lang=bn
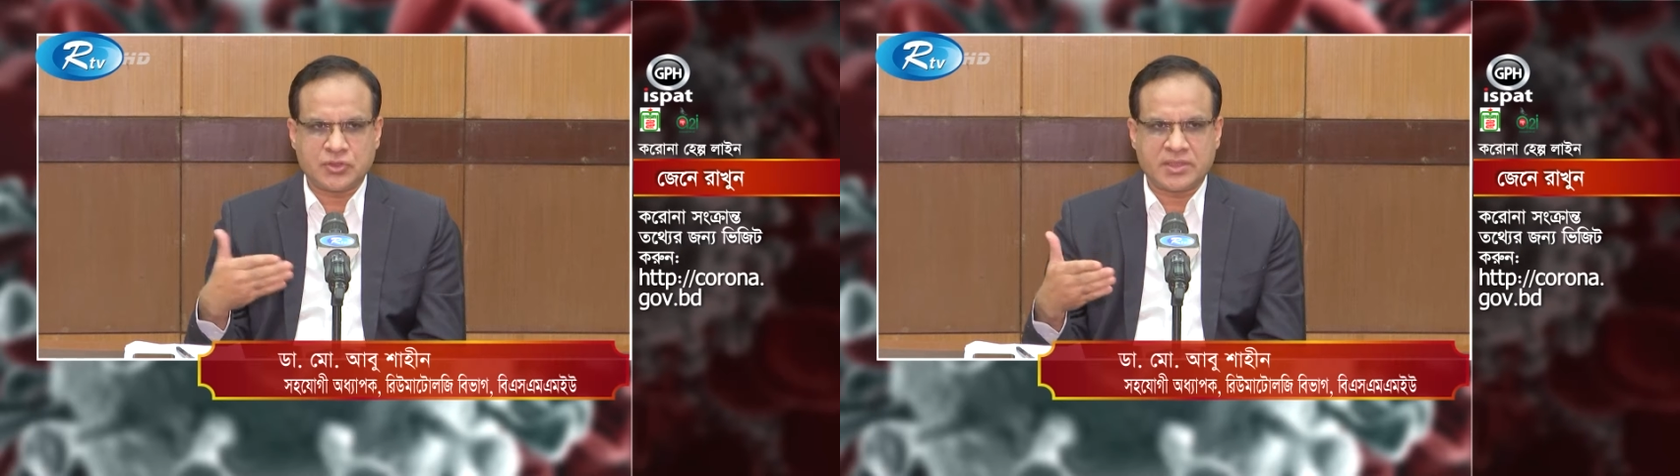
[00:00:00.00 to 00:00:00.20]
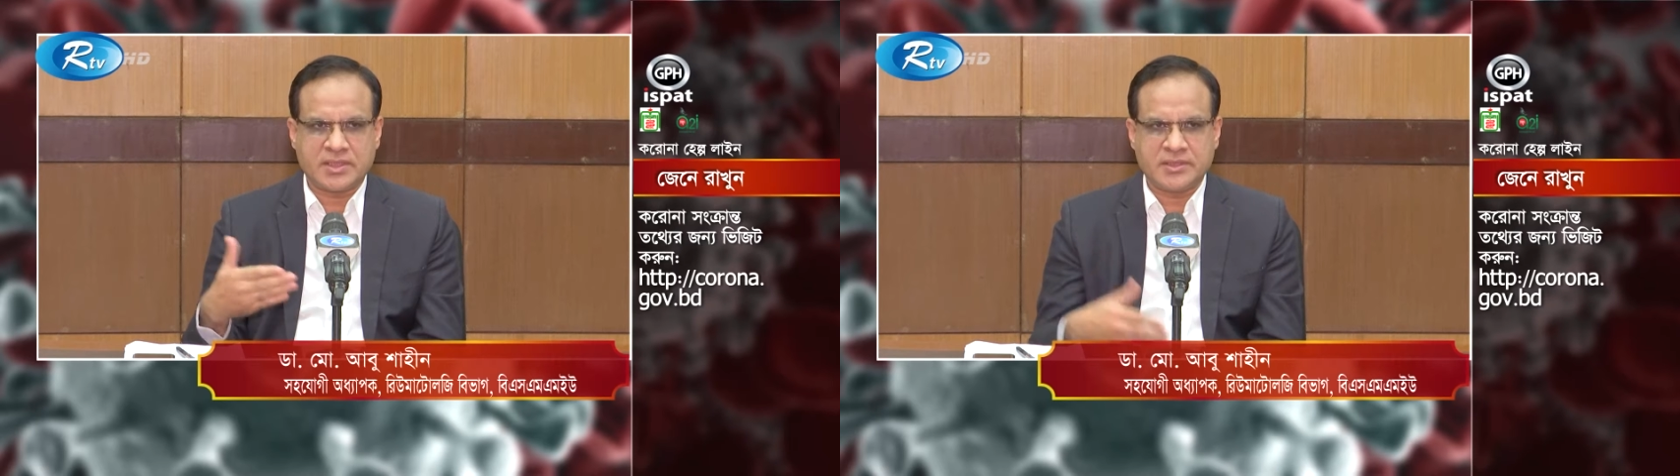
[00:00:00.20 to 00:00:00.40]

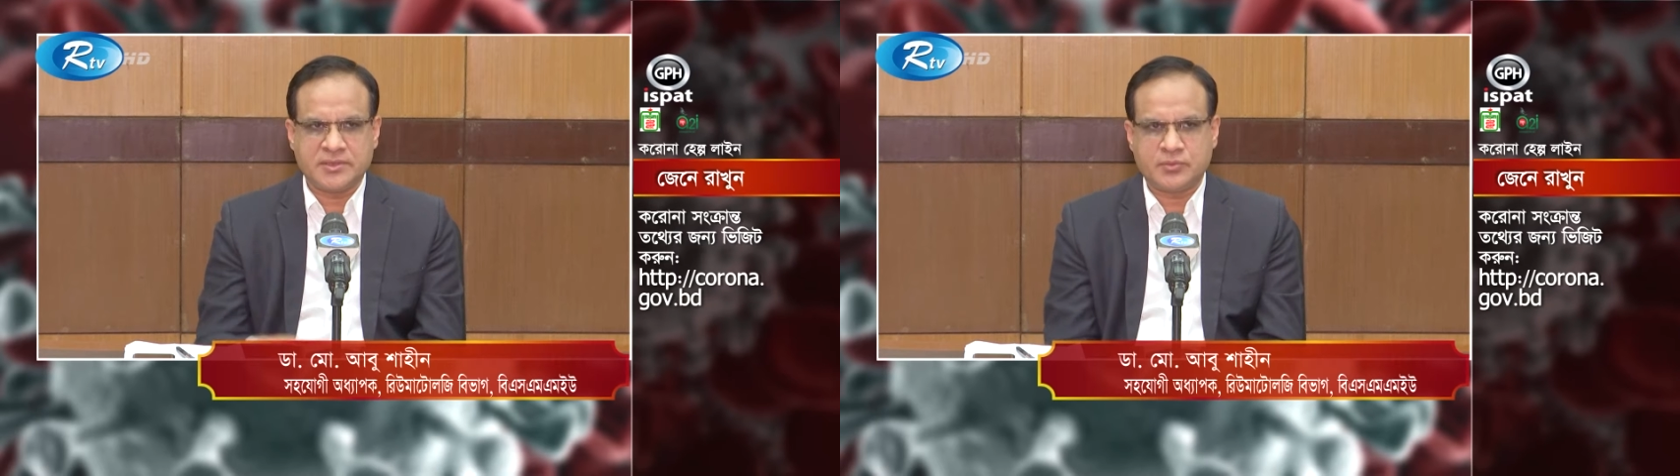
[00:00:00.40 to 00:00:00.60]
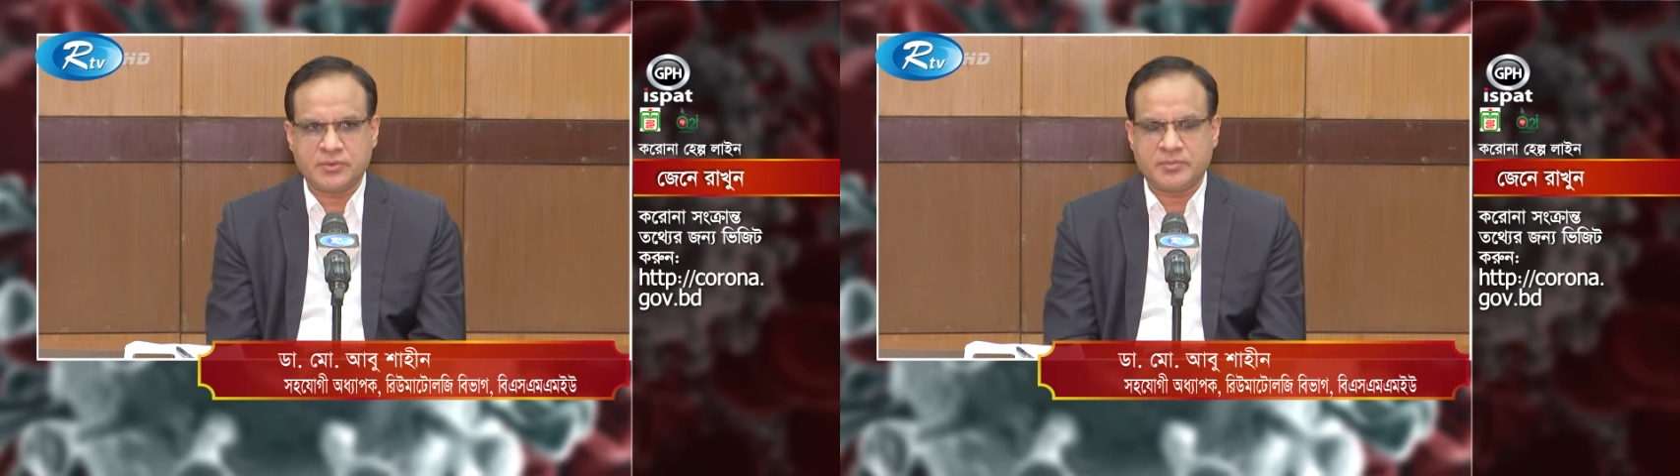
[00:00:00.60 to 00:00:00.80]
সরকারি
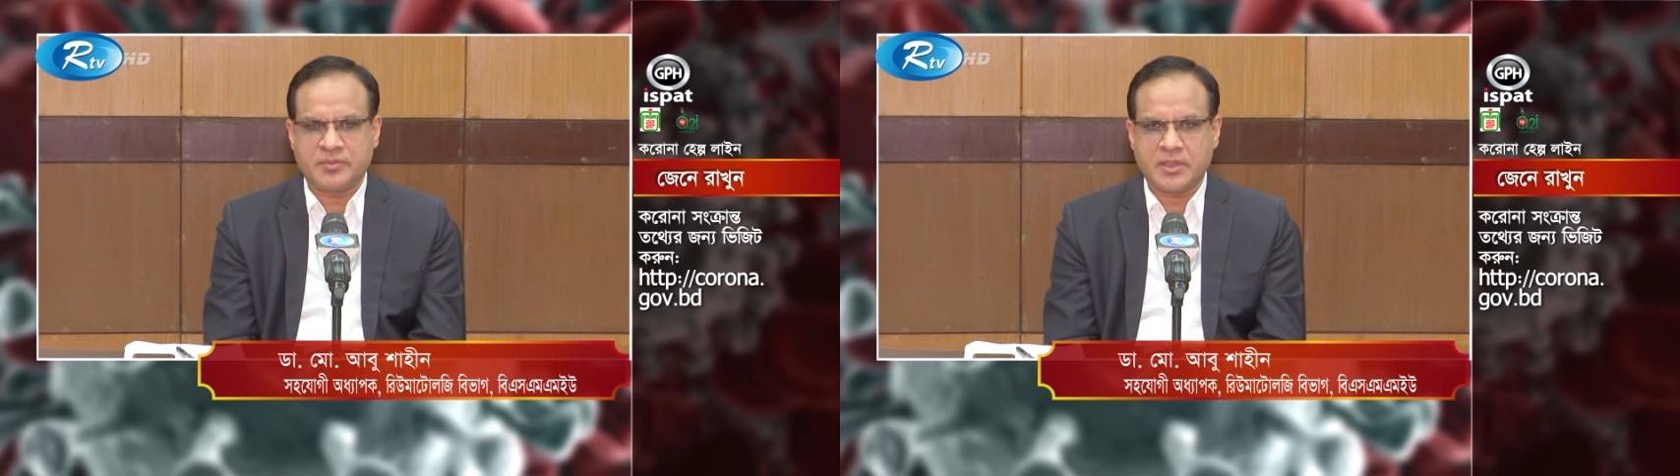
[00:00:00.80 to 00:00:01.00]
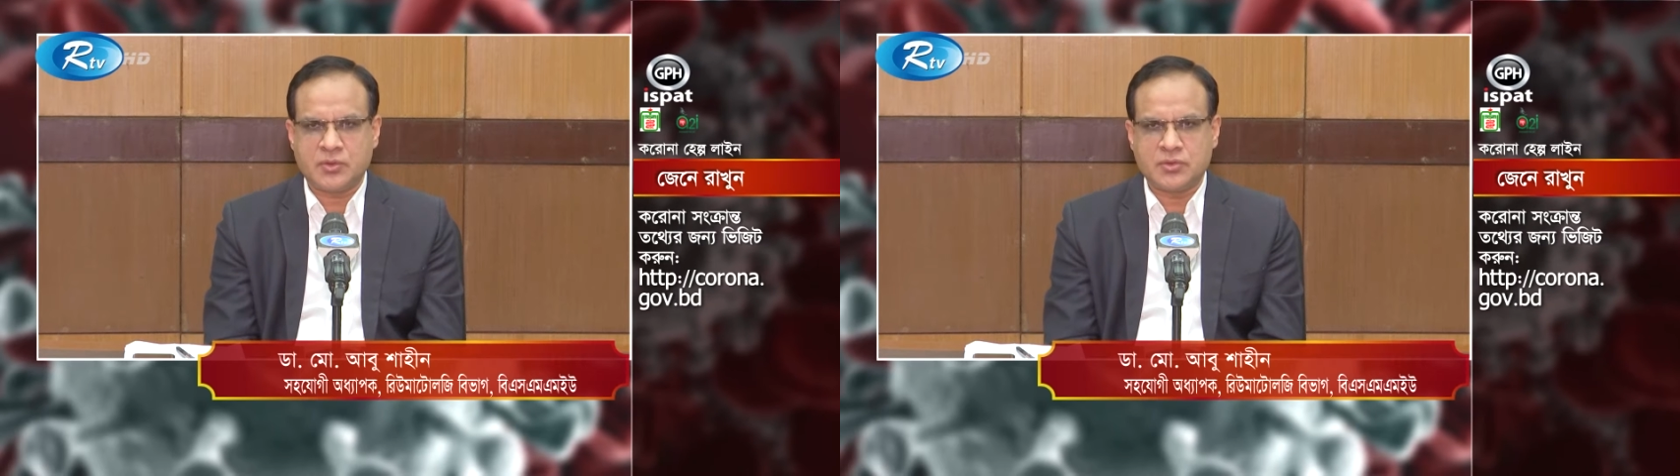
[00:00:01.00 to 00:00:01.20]
রিপোর্ট
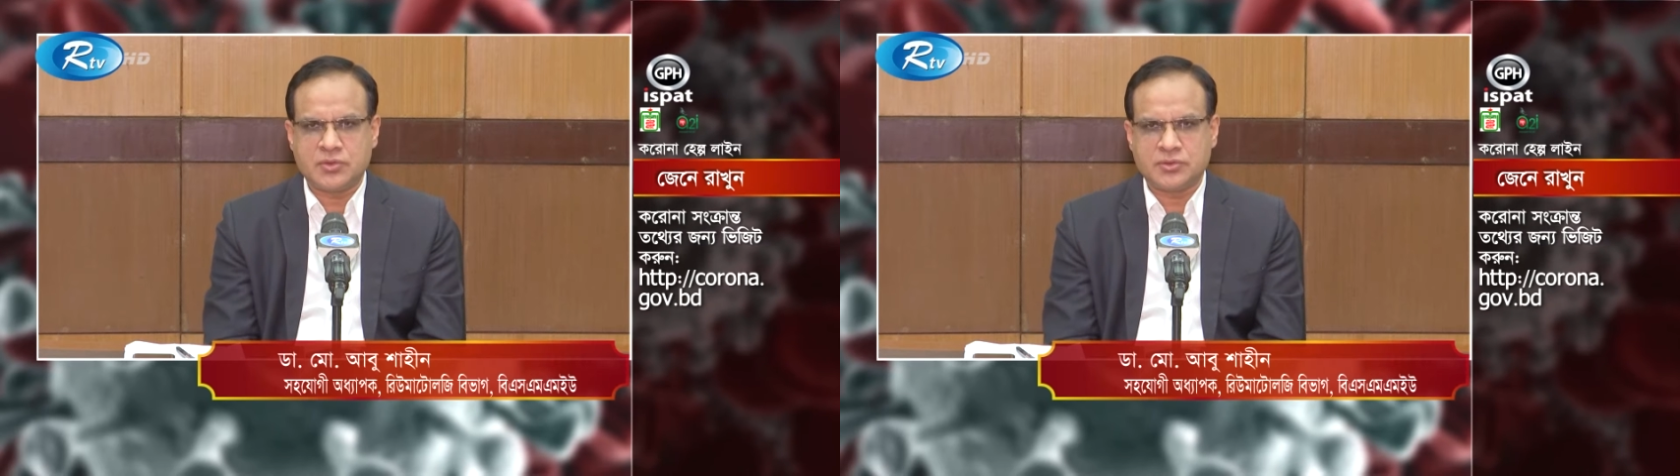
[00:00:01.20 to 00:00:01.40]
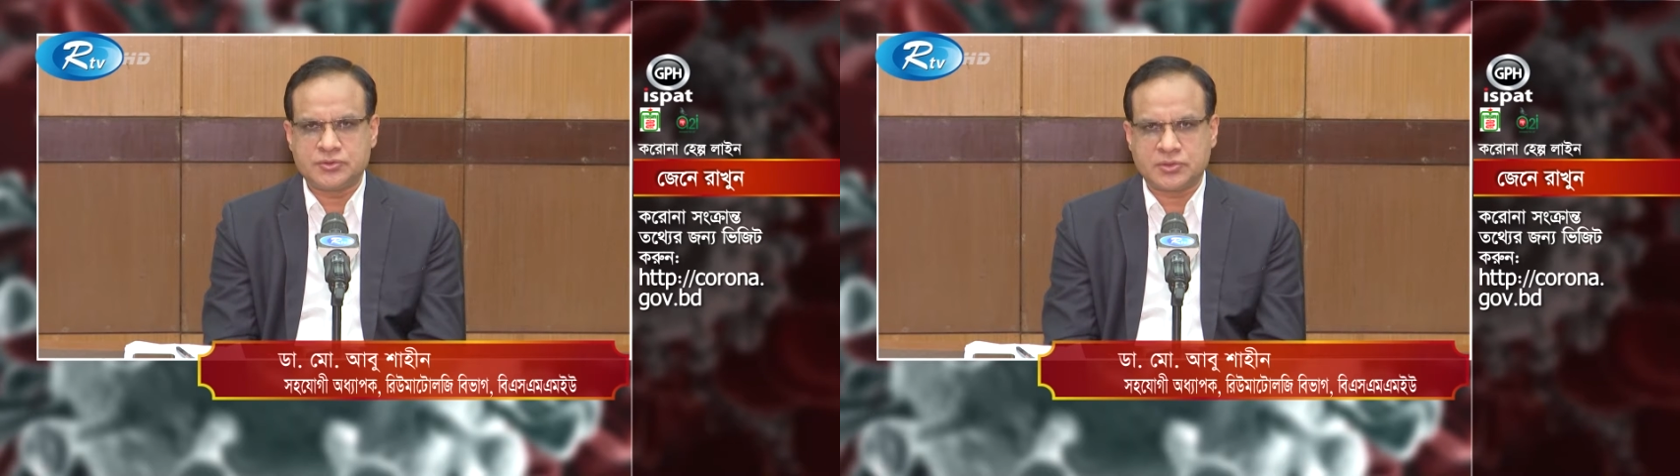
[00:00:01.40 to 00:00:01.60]
বা
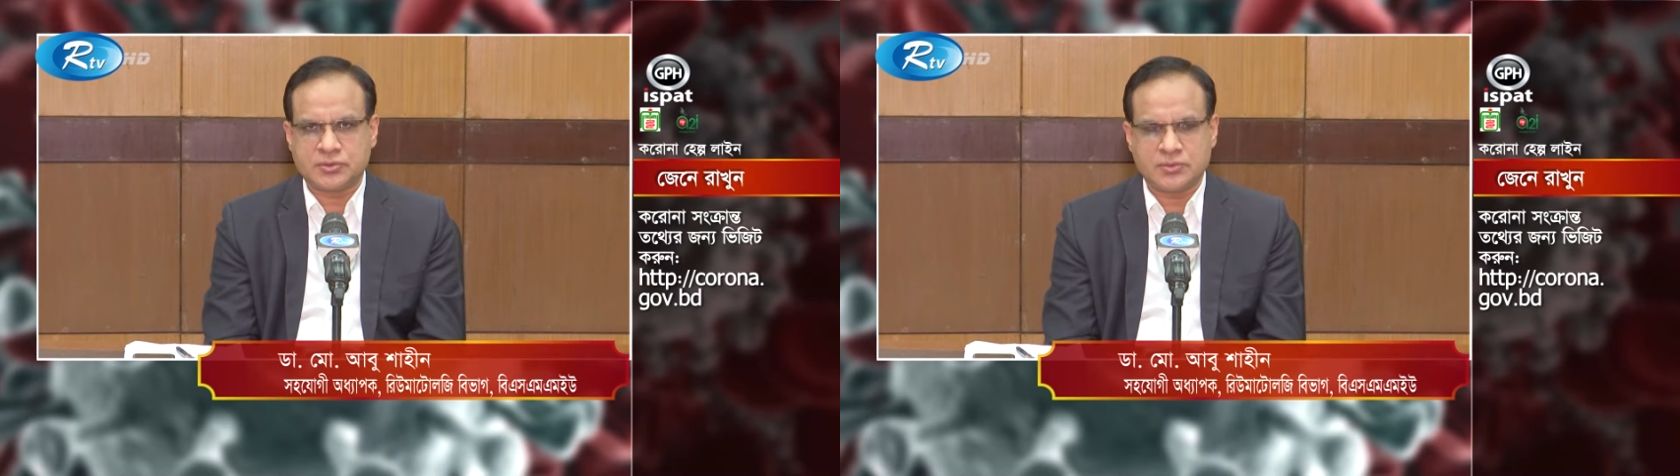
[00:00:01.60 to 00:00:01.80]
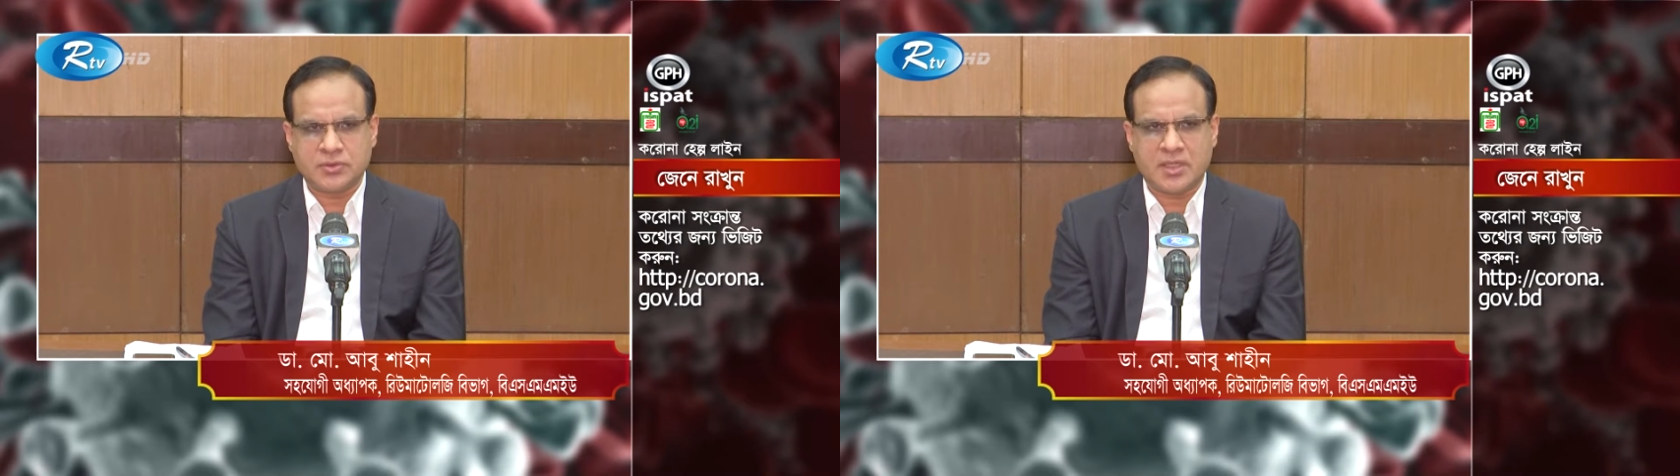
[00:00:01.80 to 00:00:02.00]
অন্যান্য
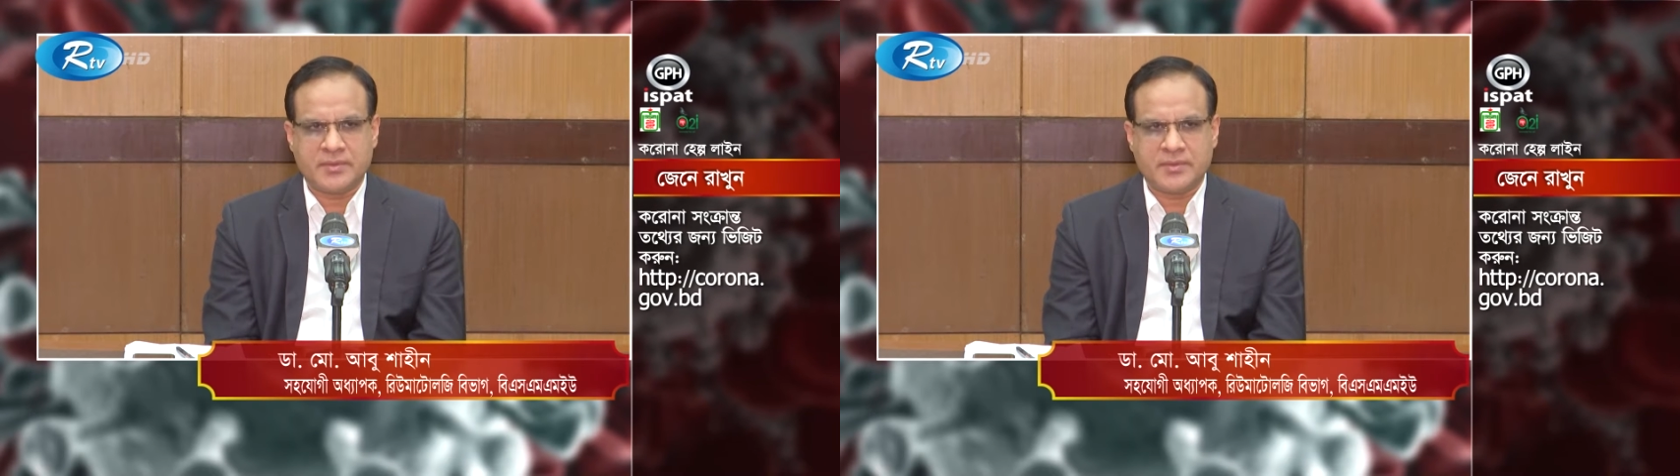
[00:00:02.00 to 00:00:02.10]
যতগুলো